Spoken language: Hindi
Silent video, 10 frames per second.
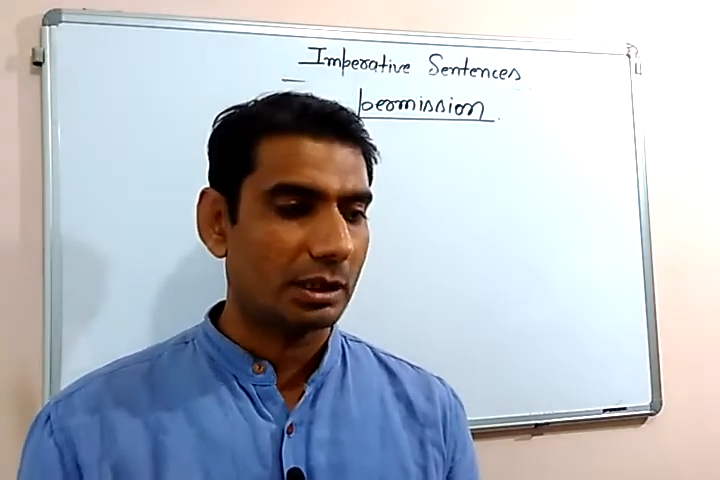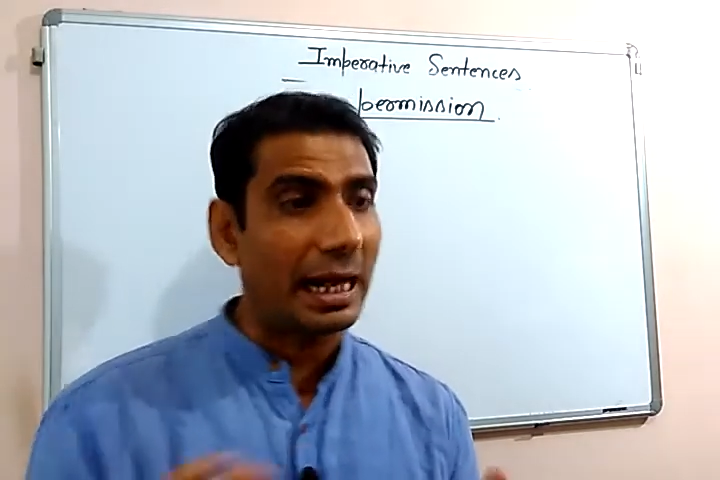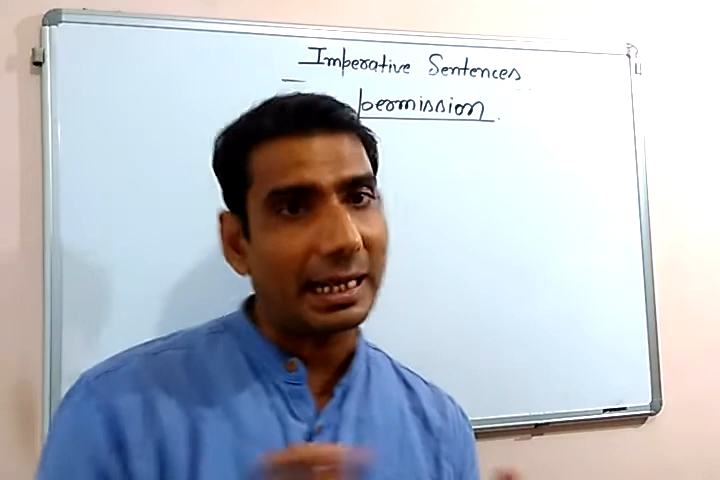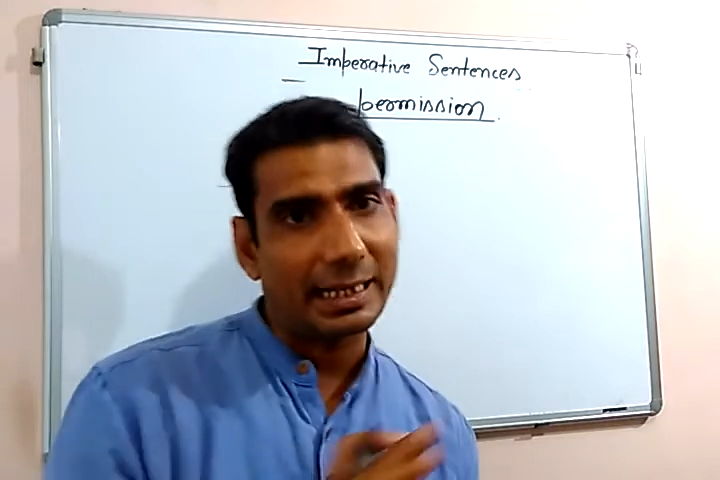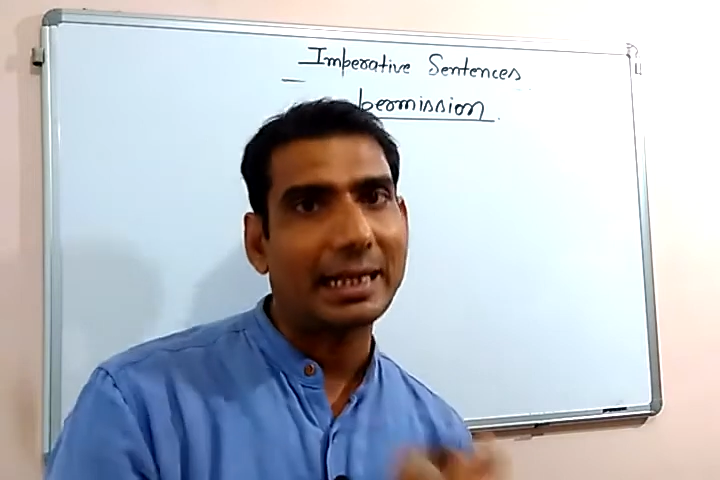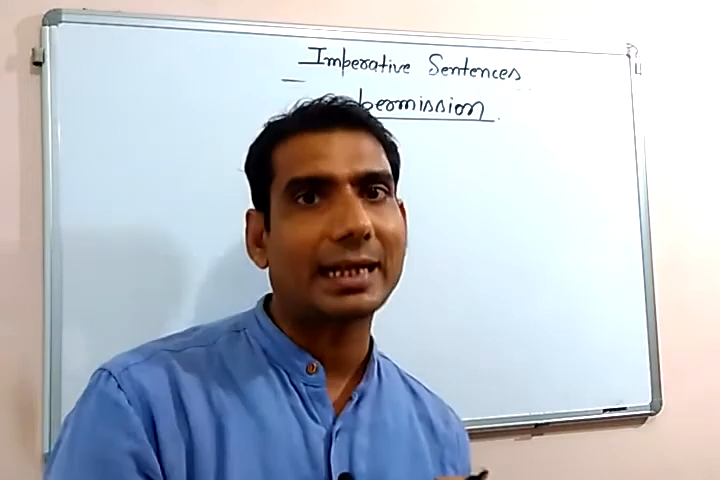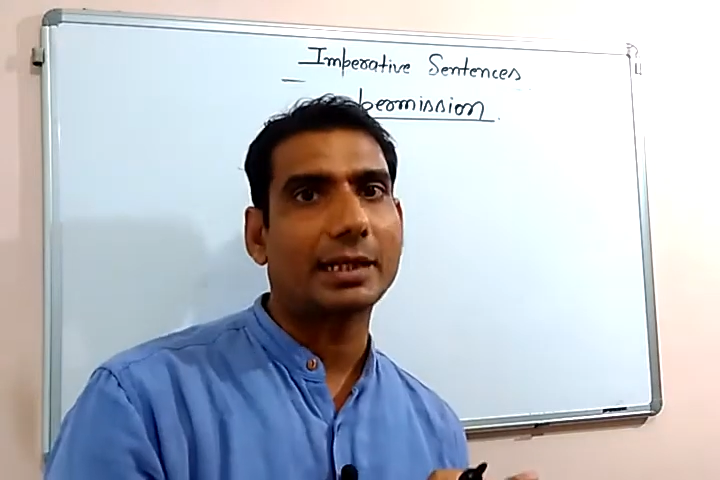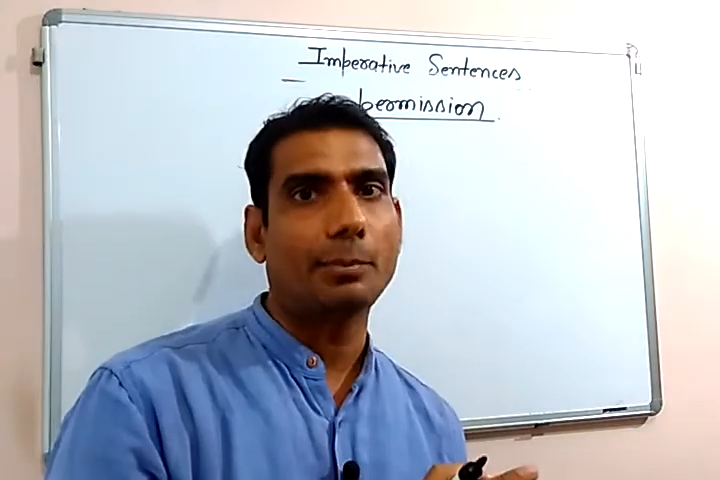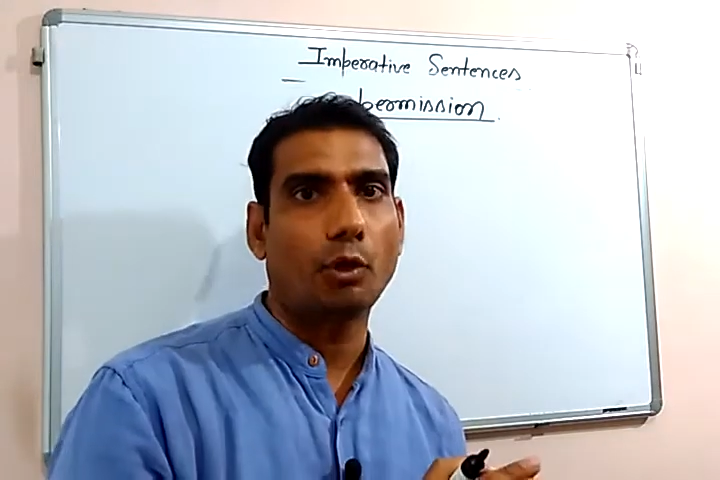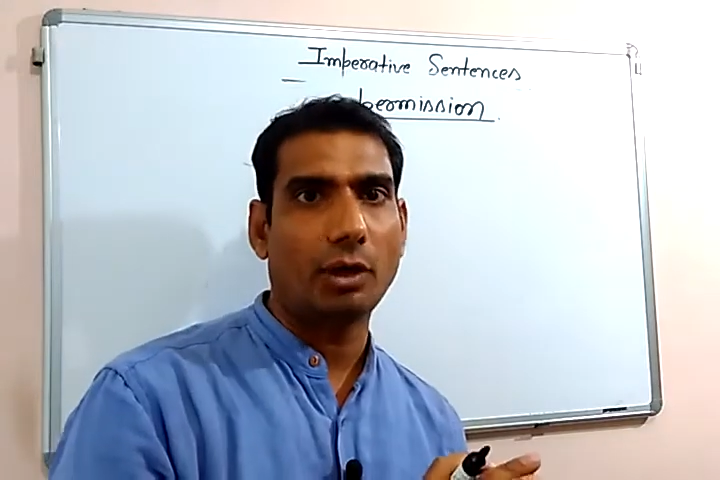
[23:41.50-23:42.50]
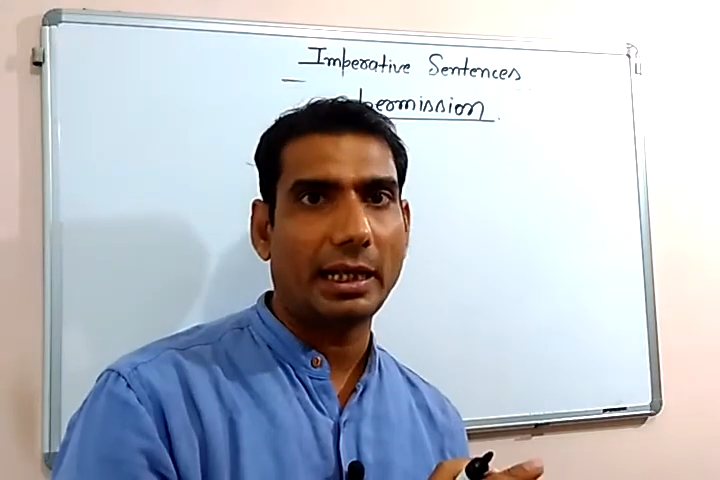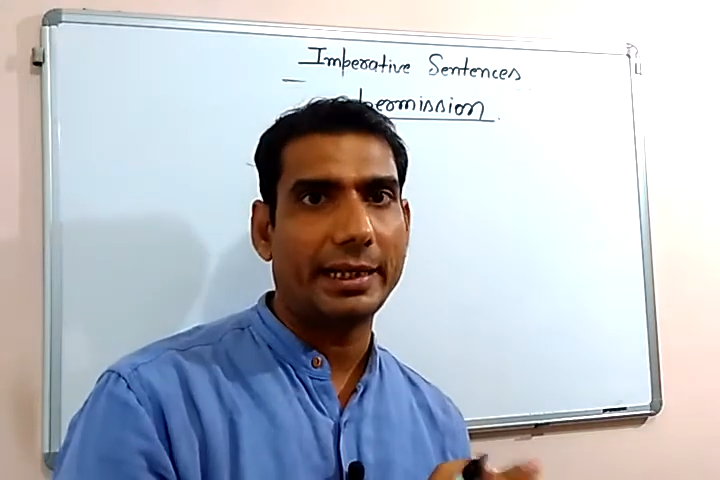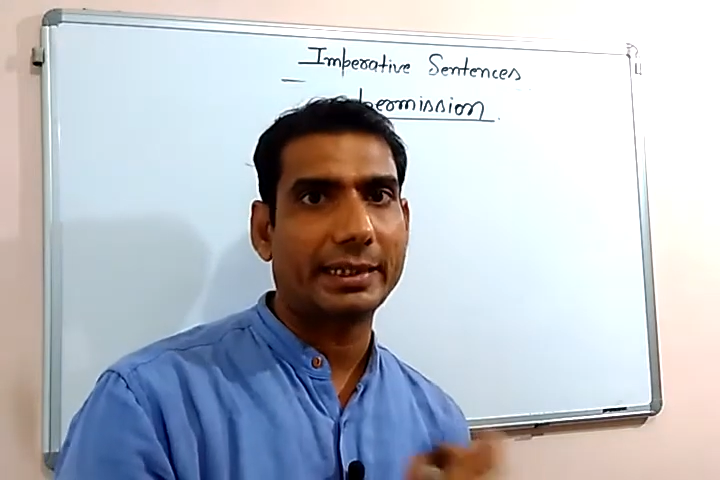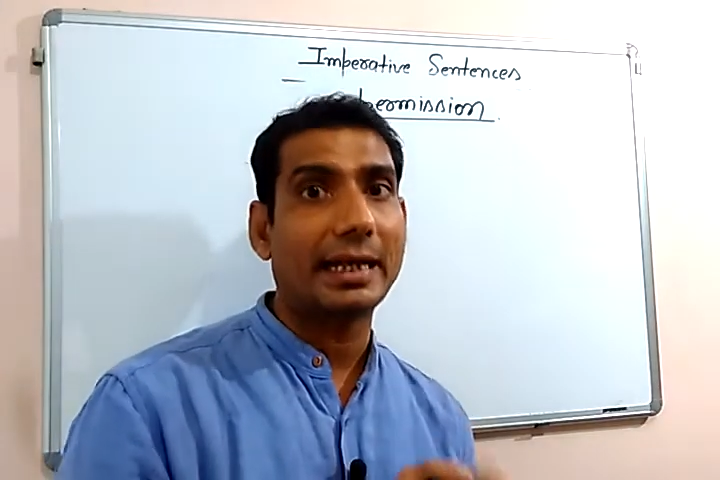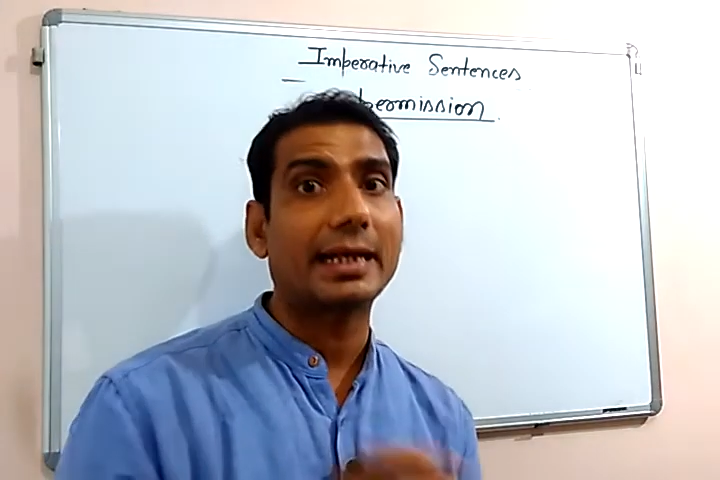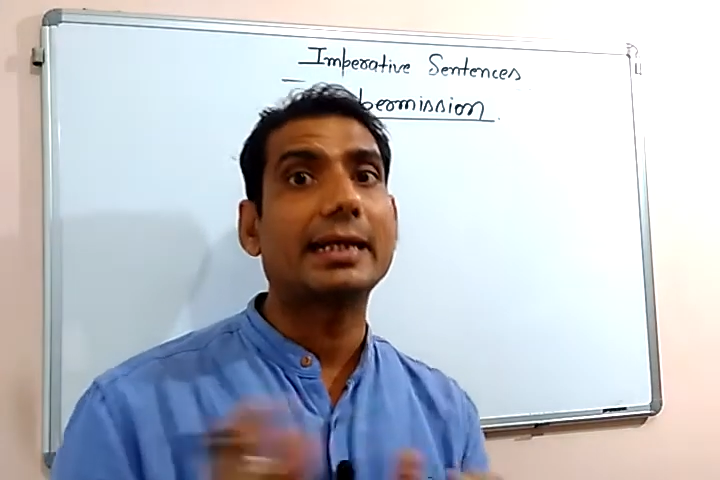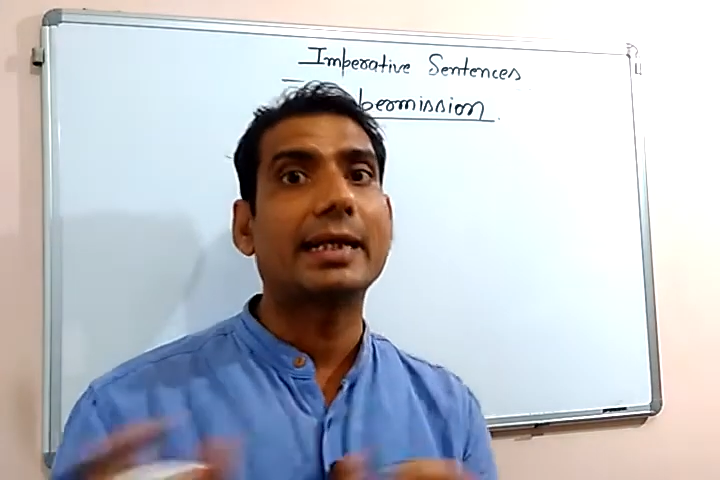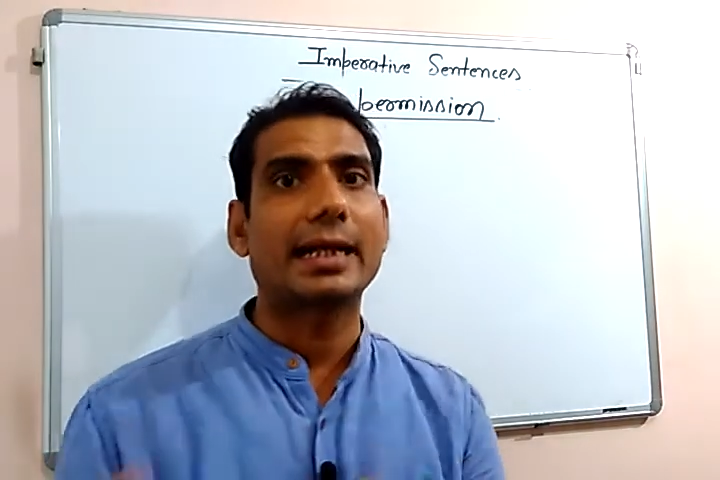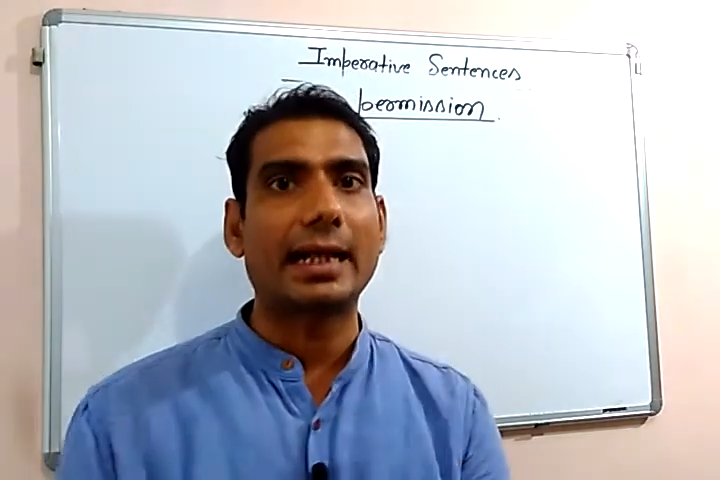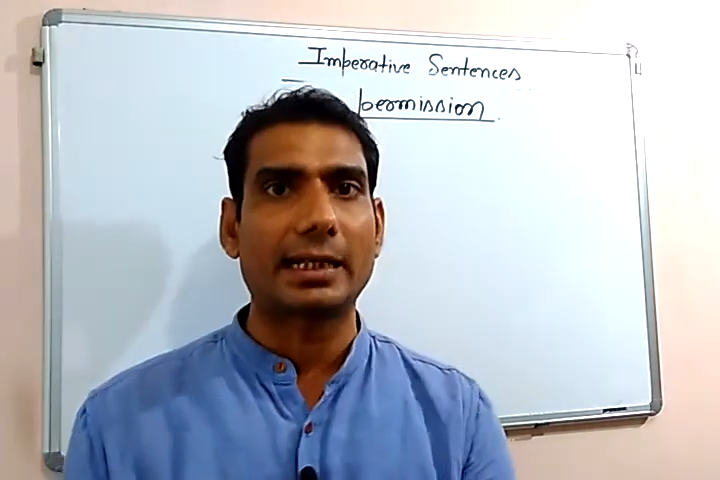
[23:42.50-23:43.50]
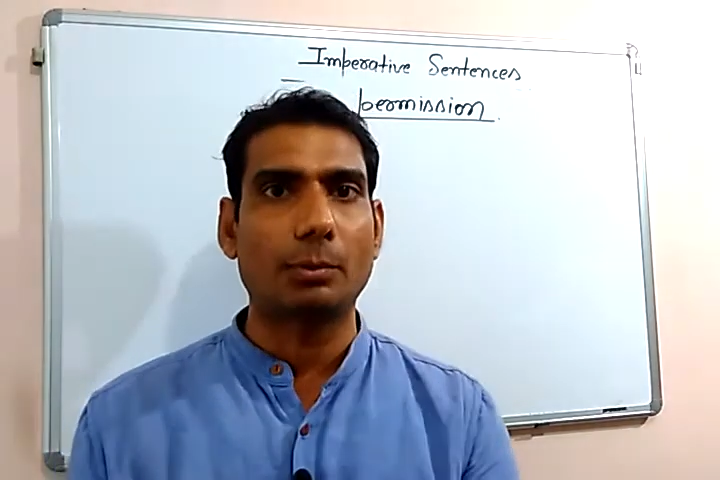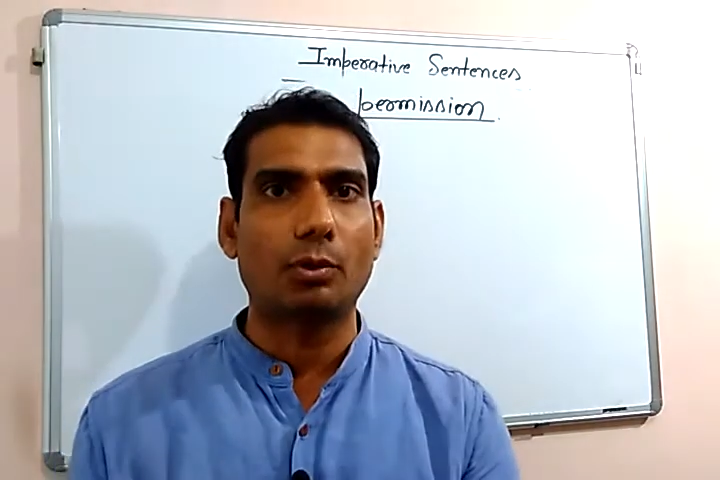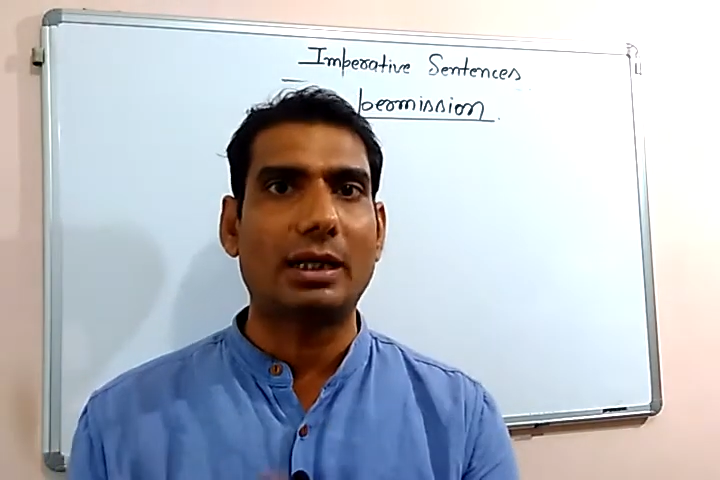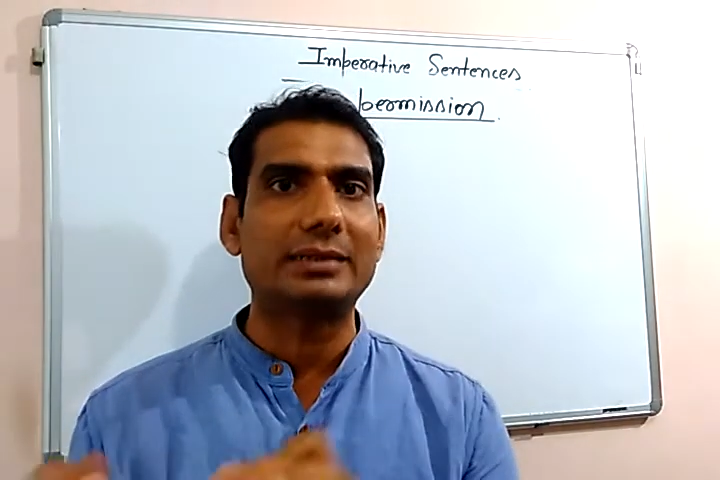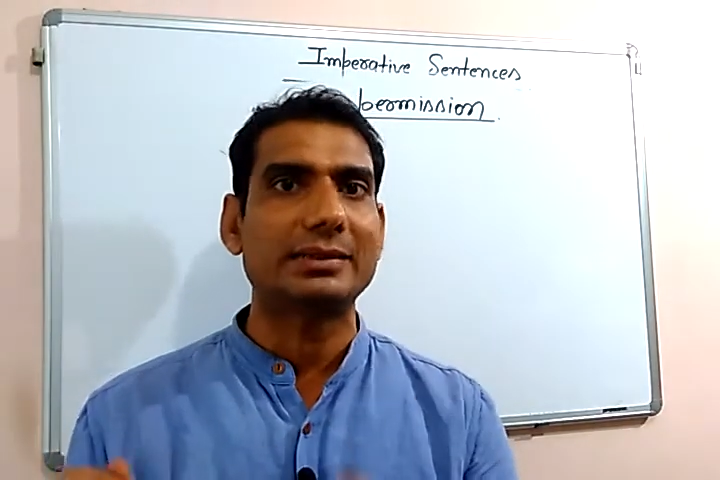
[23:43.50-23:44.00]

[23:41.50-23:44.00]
क्या लगा के बोलना है क्या नहीं लगा के बोलना